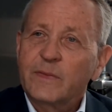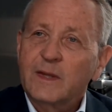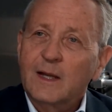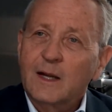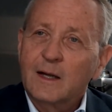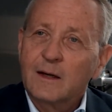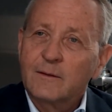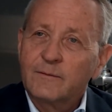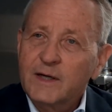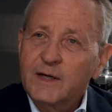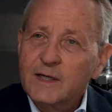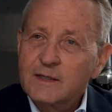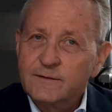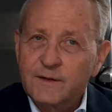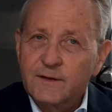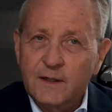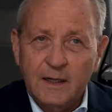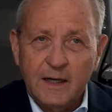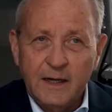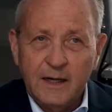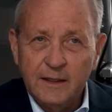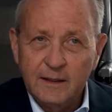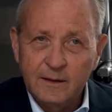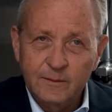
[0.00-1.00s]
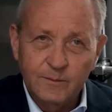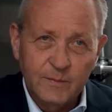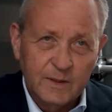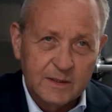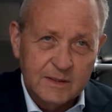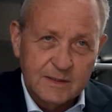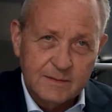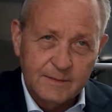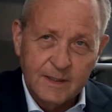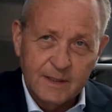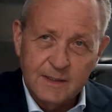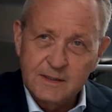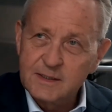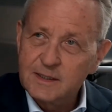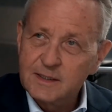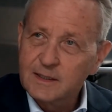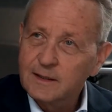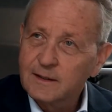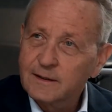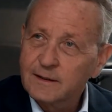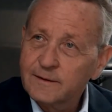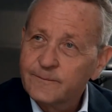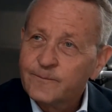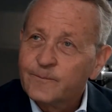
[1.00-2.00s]
Ja, äh, wenn ich es vergleiche mit
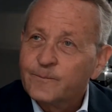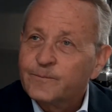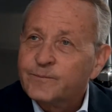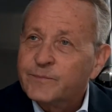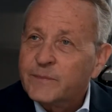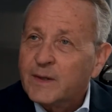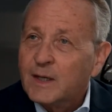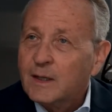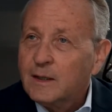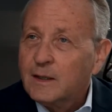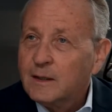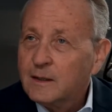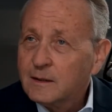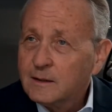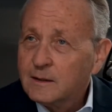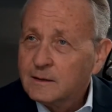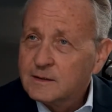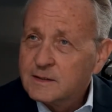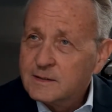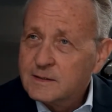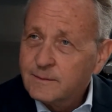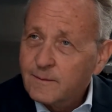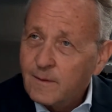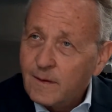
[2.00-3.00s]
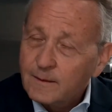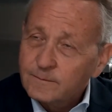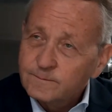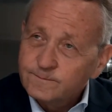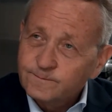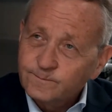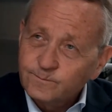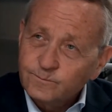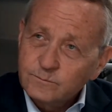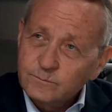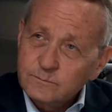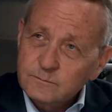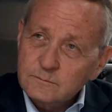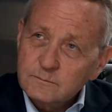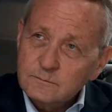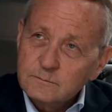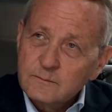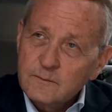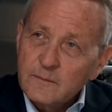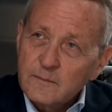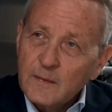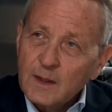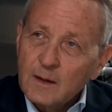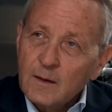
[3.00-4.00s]
2020, äh, in welchem Korridor? Dann
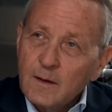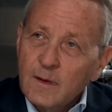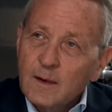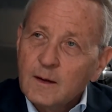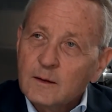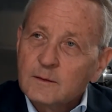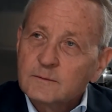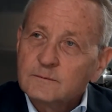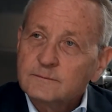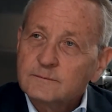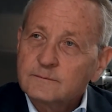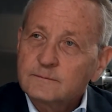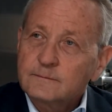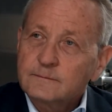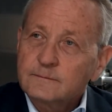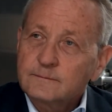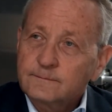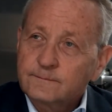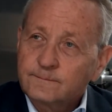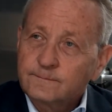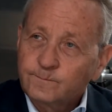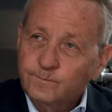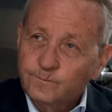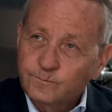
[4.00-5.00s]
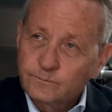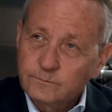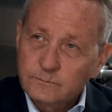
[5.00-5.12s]
auch in den Korridor, sagen wir mal,